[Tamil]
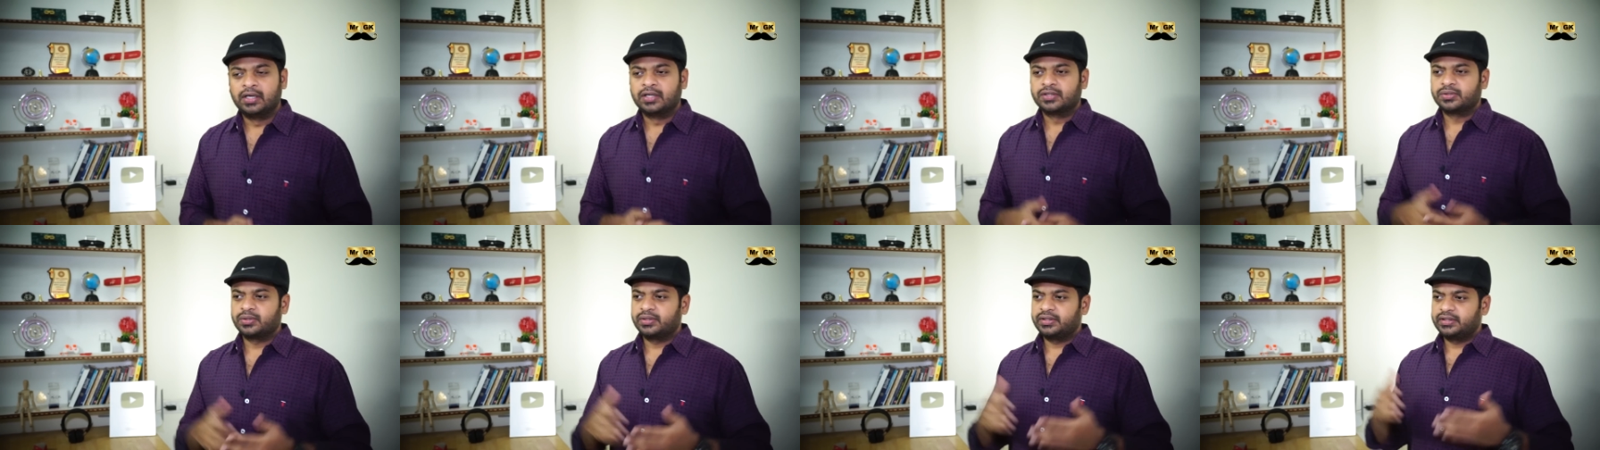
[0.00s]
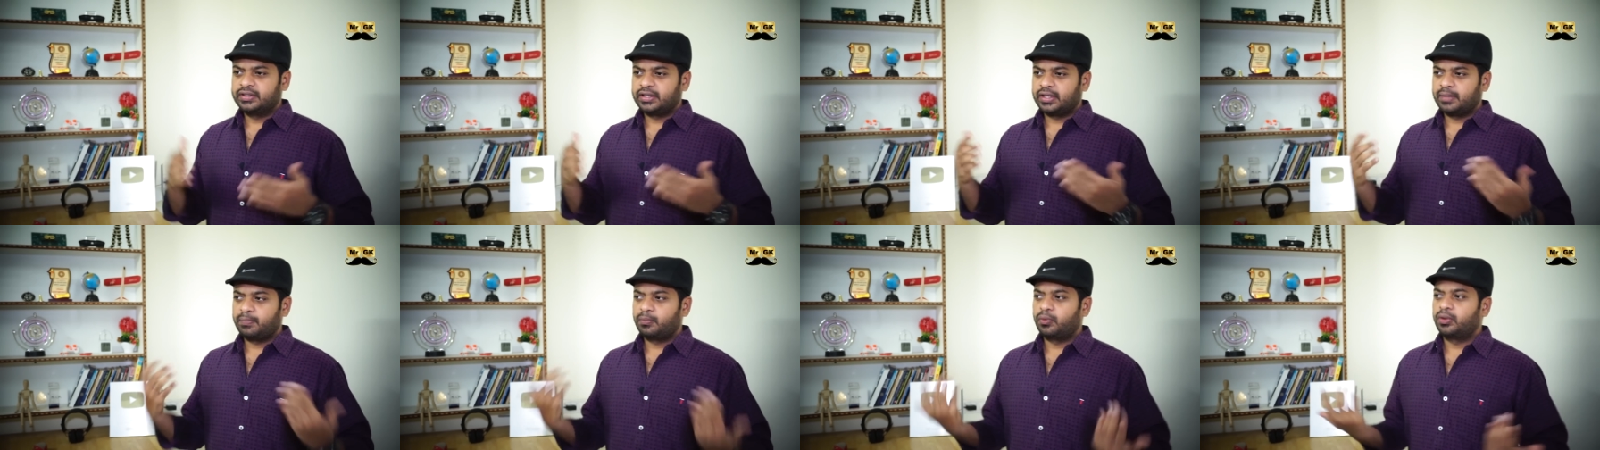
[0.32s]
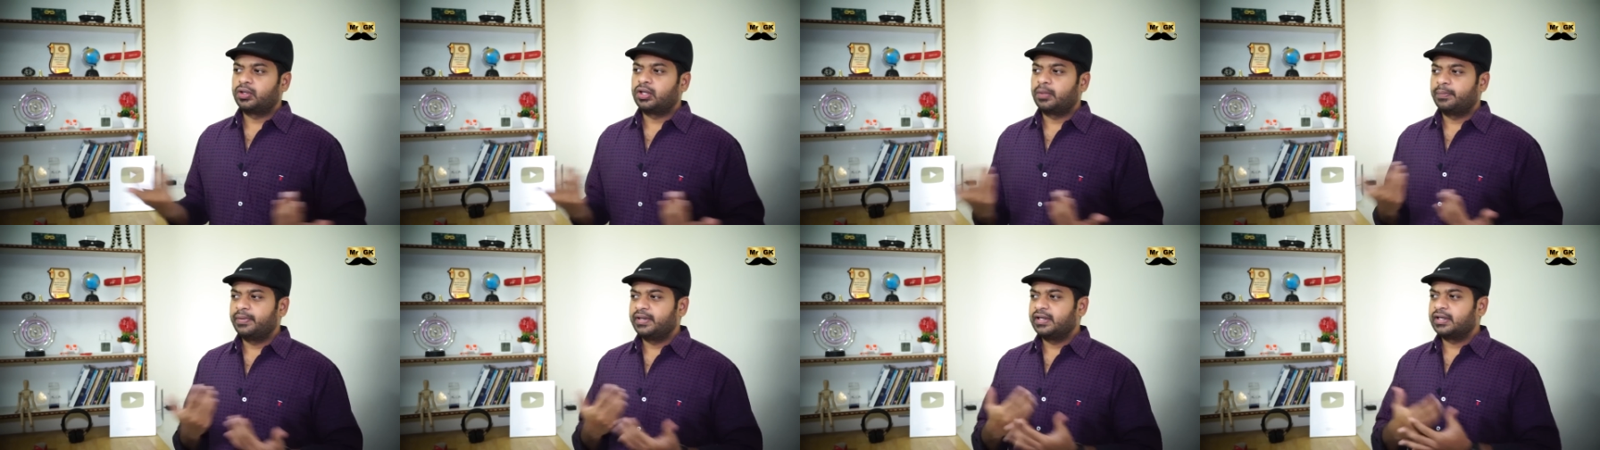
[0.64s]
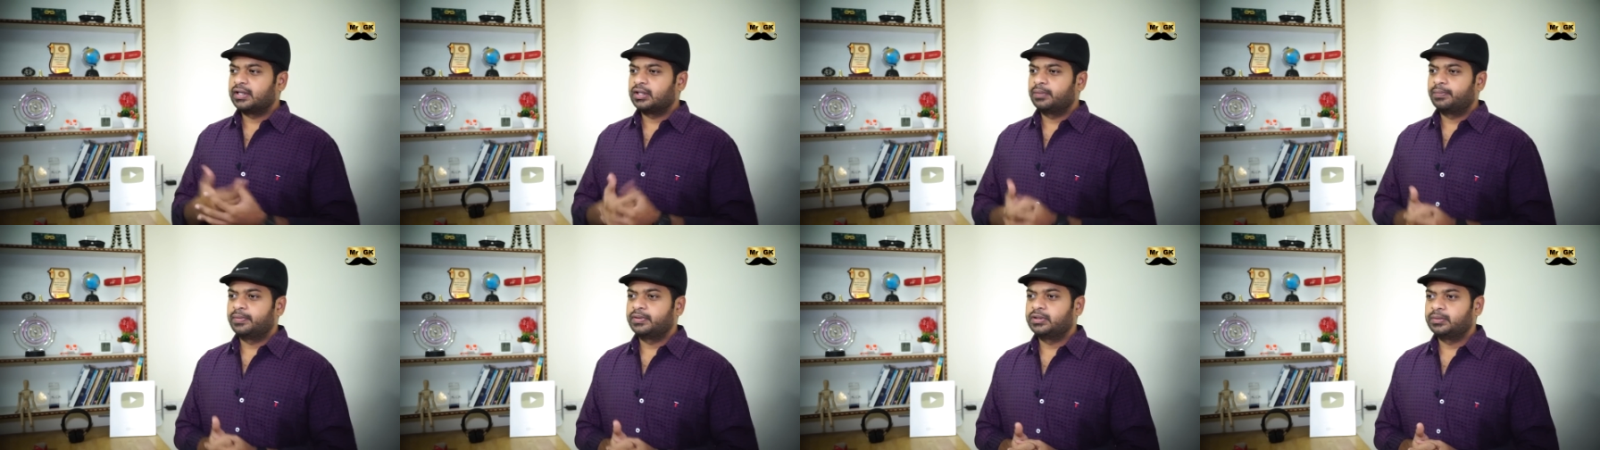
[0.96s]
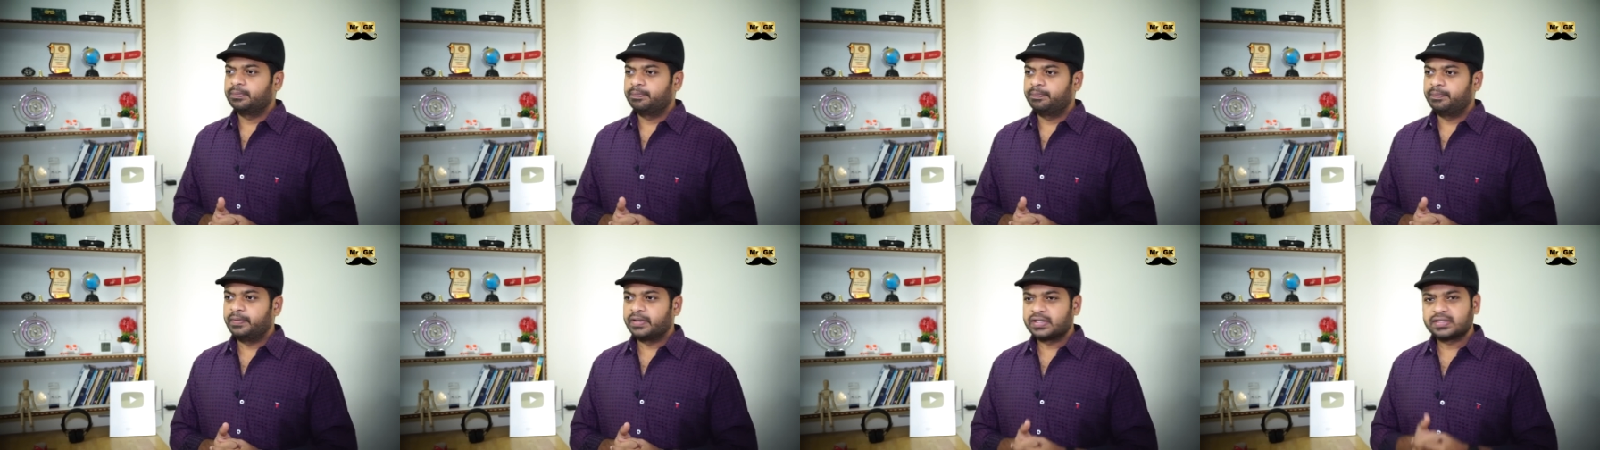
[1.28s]
ஸோ இந்த ரிமோட் அப்படிங்கிறது பார்த்து
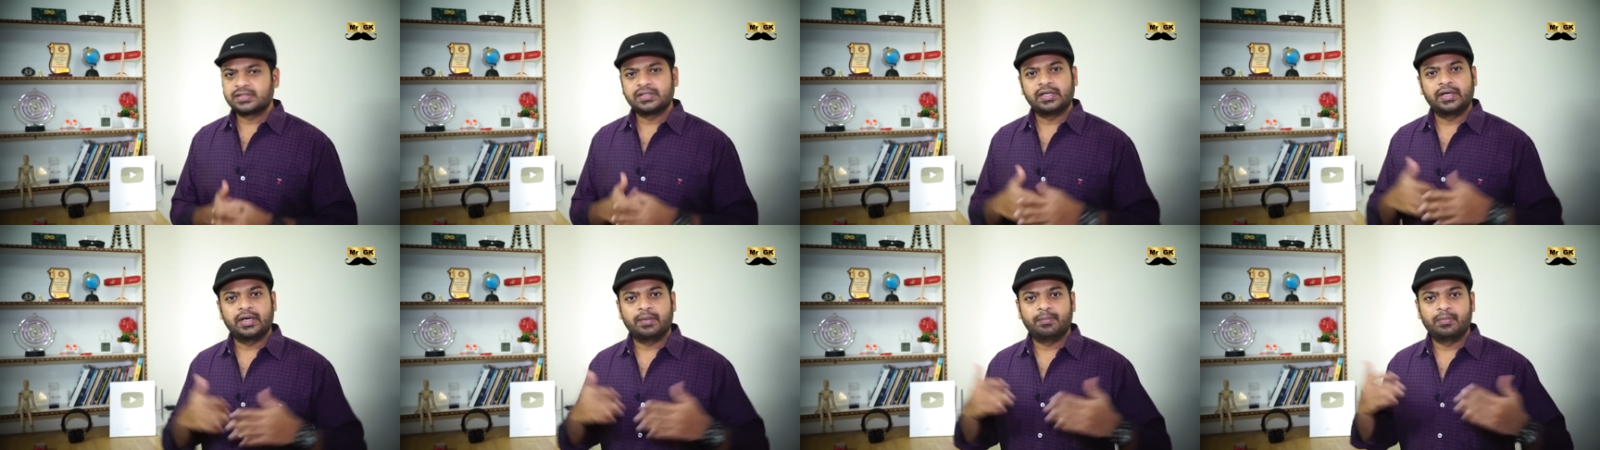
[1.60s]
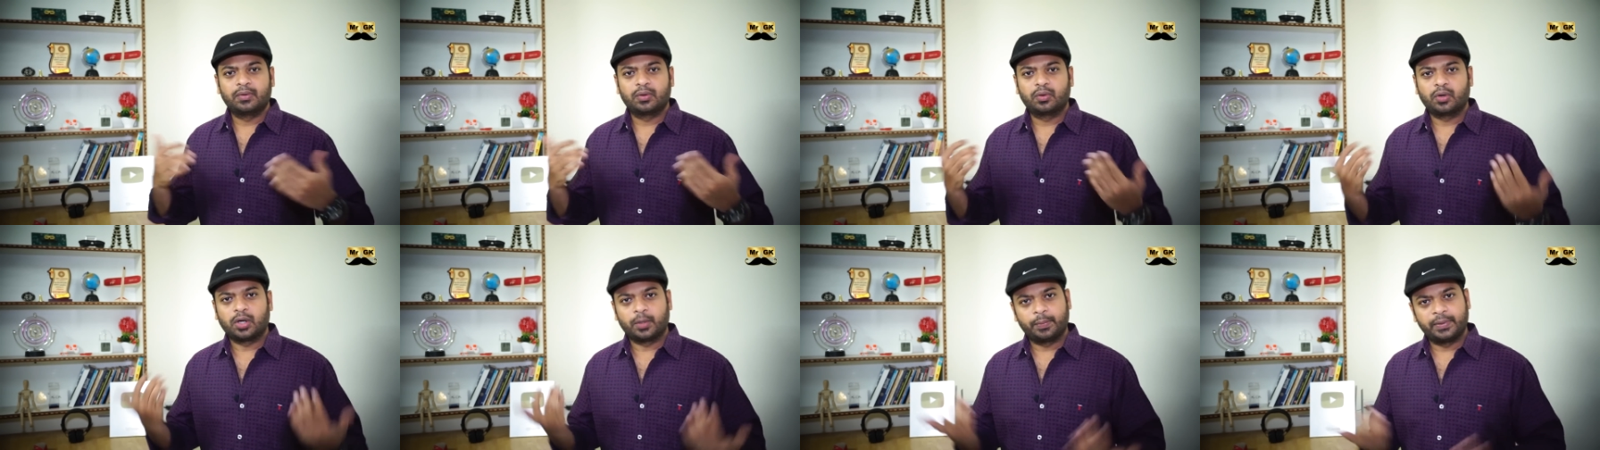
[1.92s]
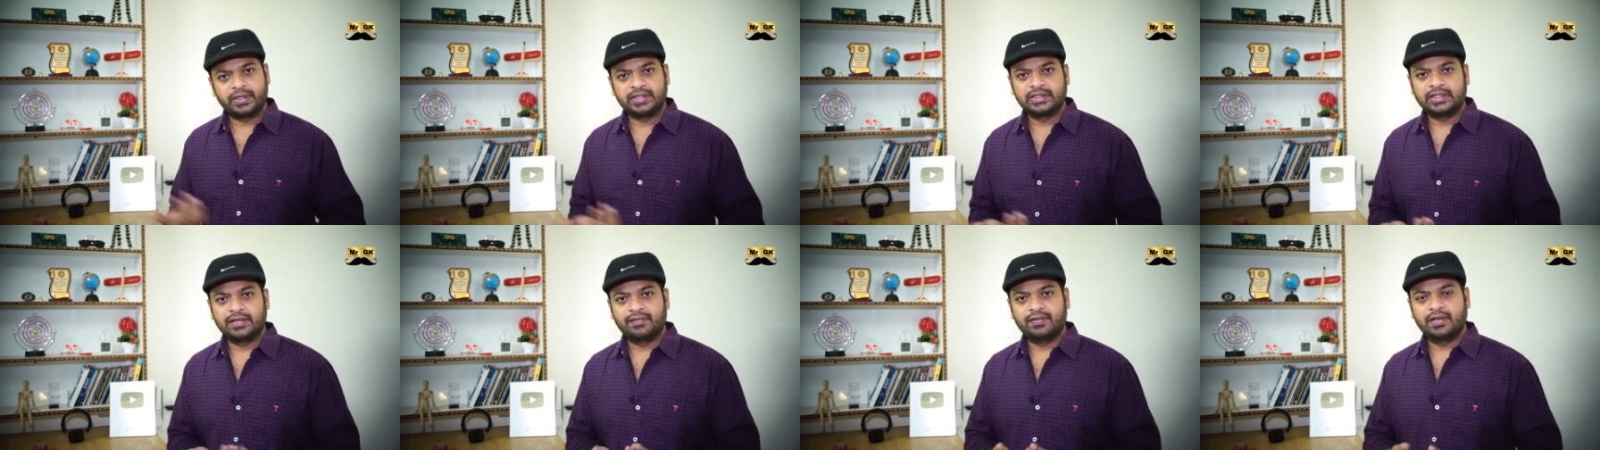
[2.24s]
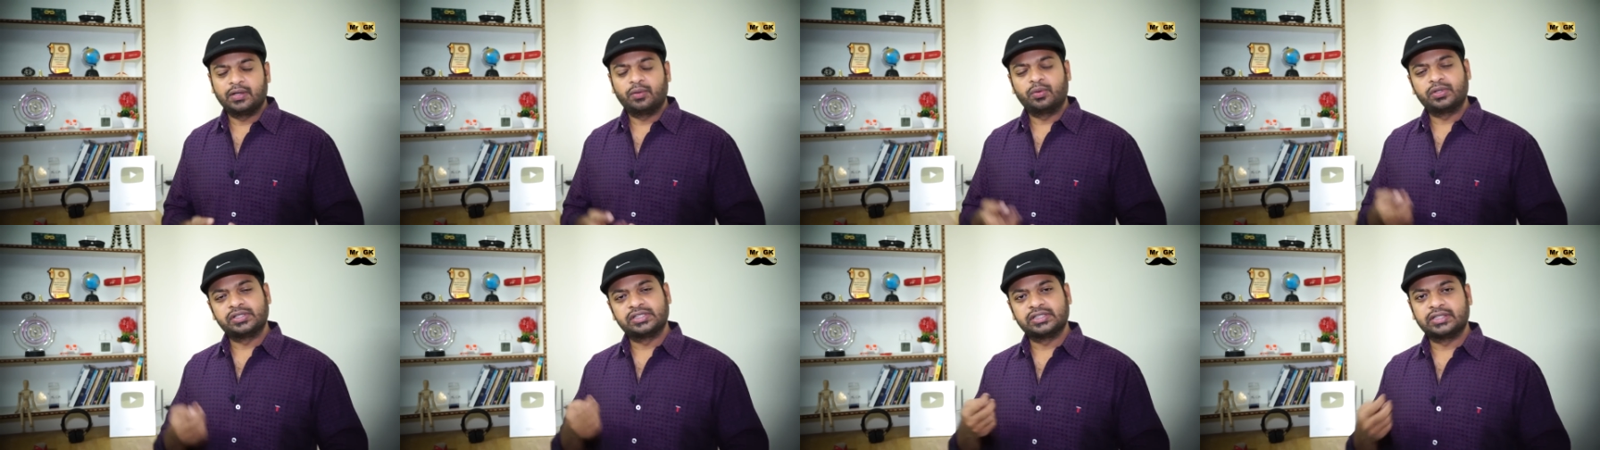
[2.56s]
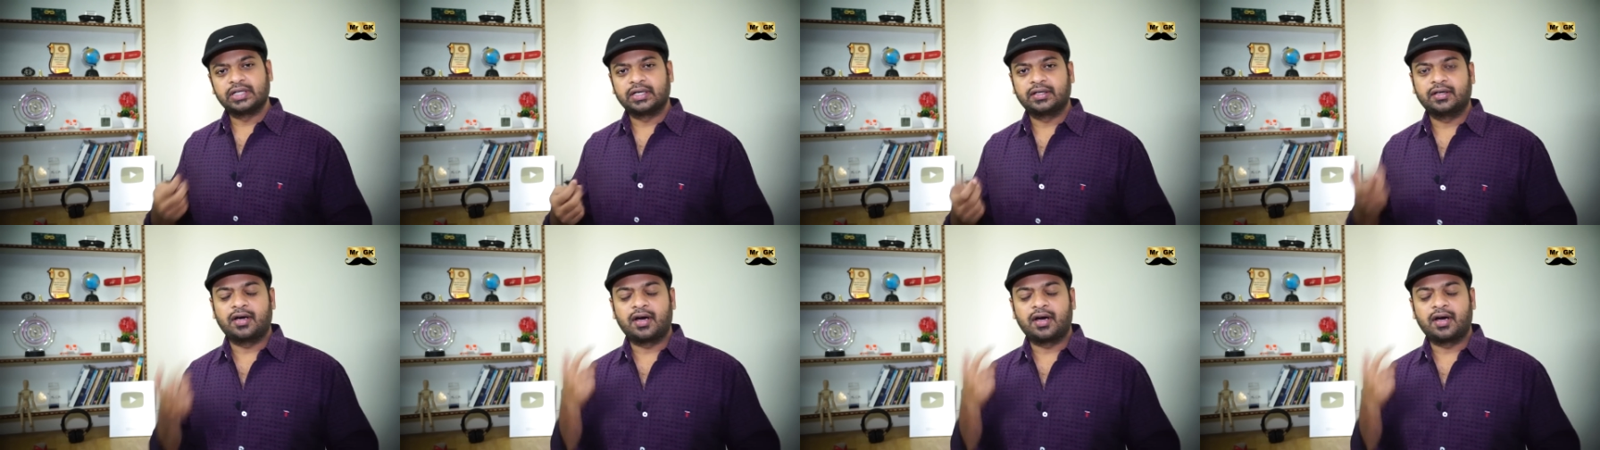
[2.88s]
பெருசாக நம்ம குழப்பிக்க தேவையில்ல ஒரு சின்ன